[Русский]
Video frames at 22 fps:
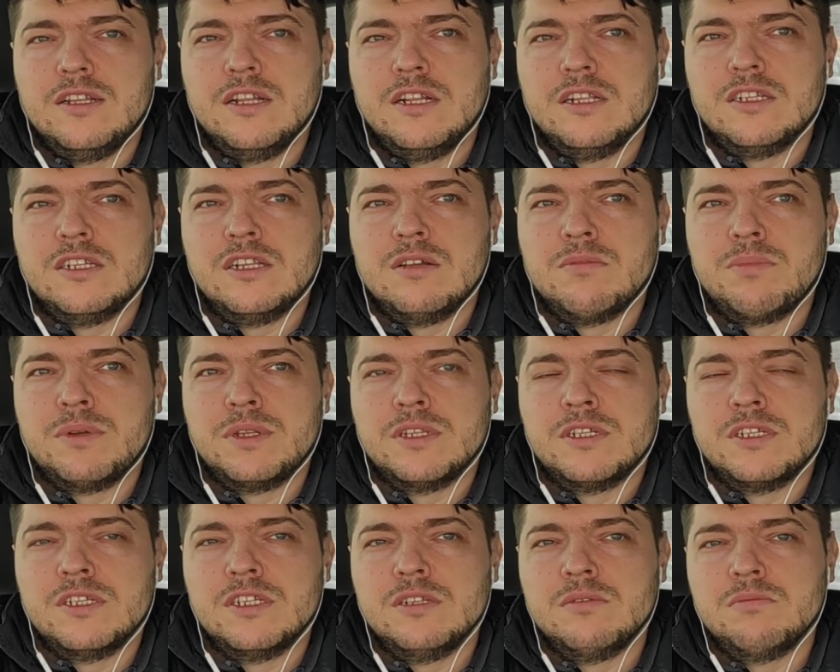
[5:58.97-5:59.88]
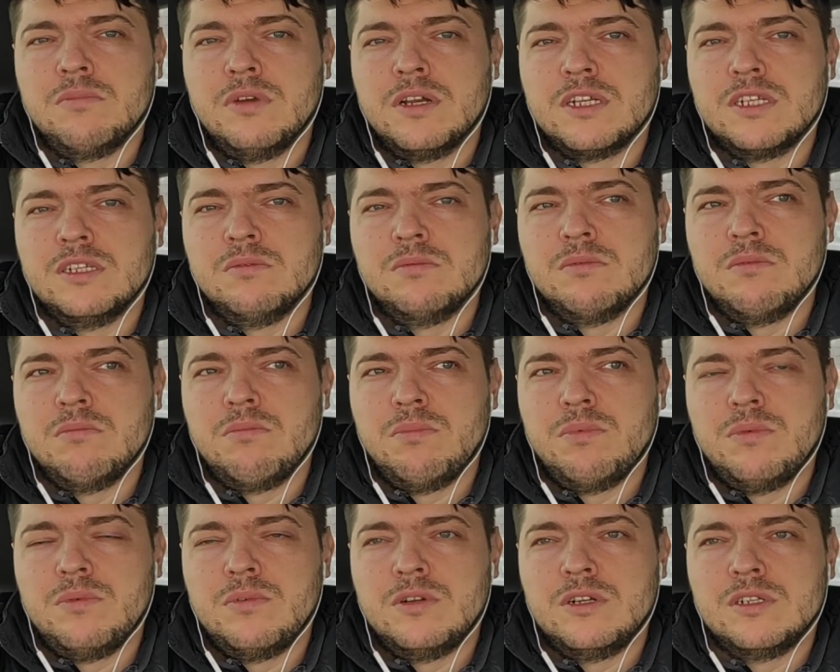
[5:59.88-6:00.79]
должна приносить максимум
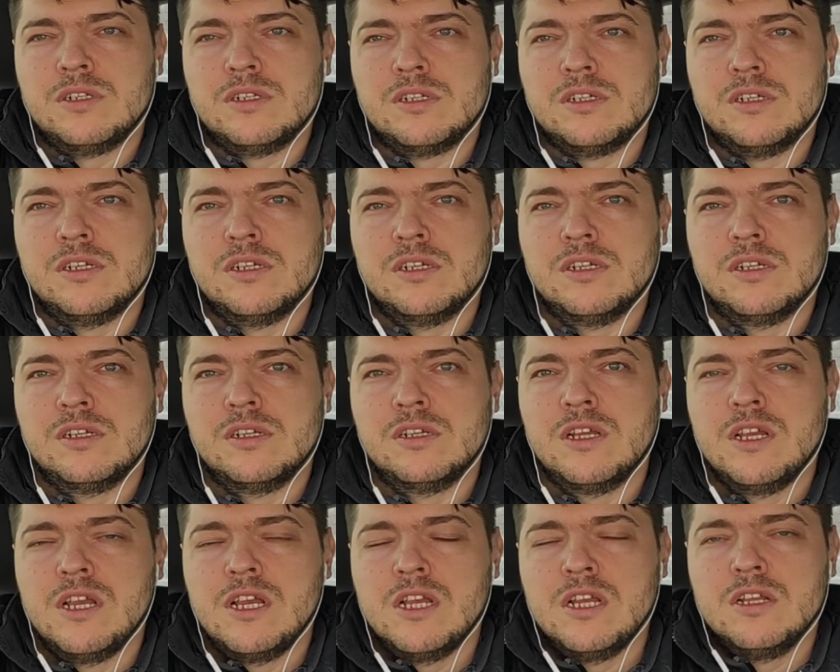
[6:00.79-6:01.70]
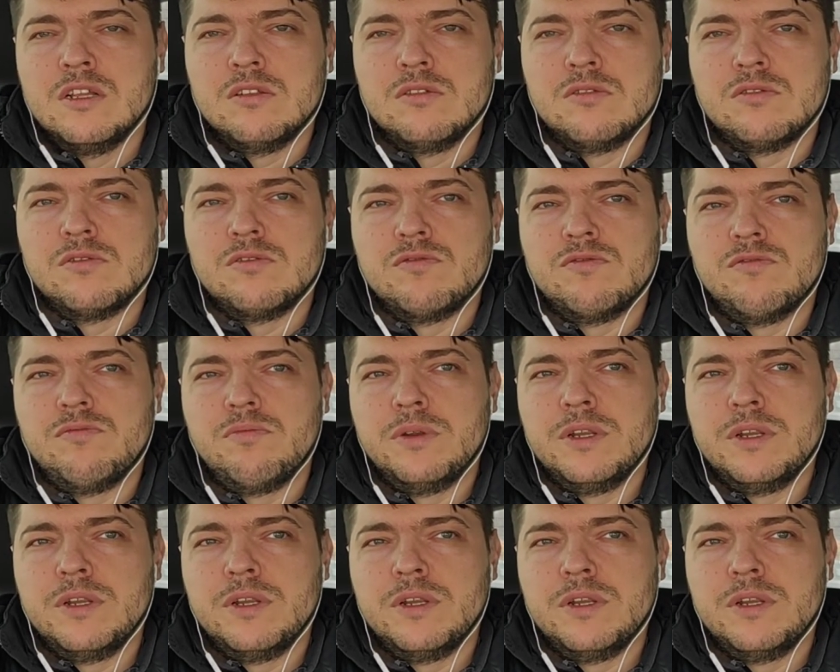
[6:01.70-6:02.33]
пользы. То есть, в